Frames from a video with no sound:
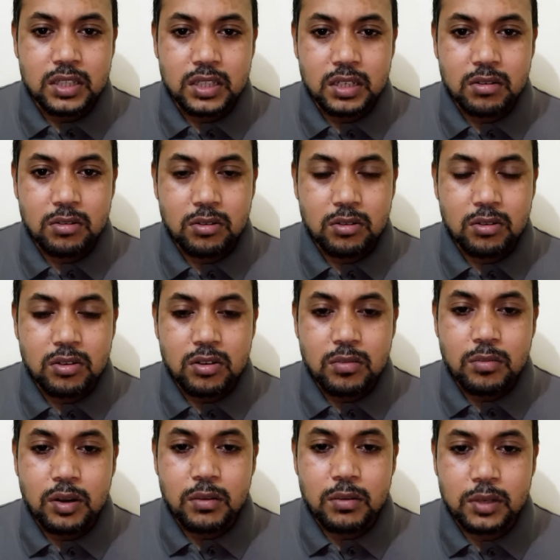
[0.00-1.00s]
সেটা হলো
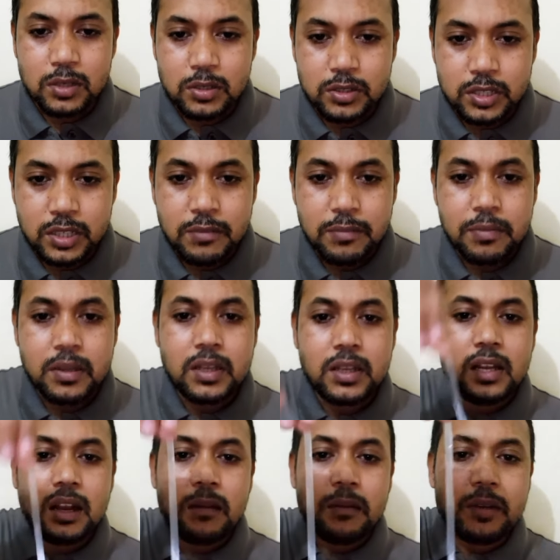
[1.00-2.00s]
মাবিলিয়ন টেপ
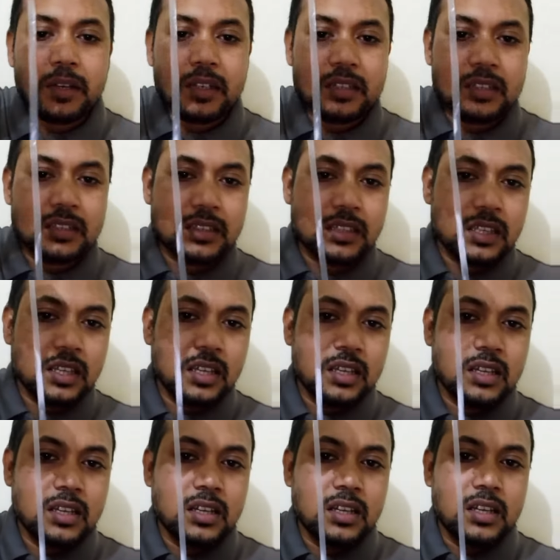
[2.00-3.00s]
আমার কাছে যে
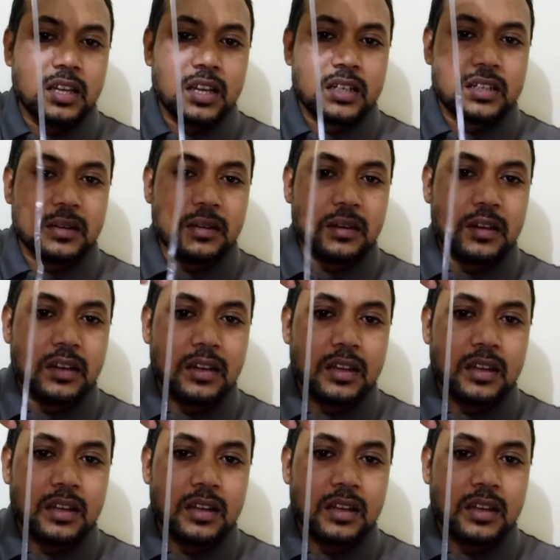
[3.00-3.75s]
একটা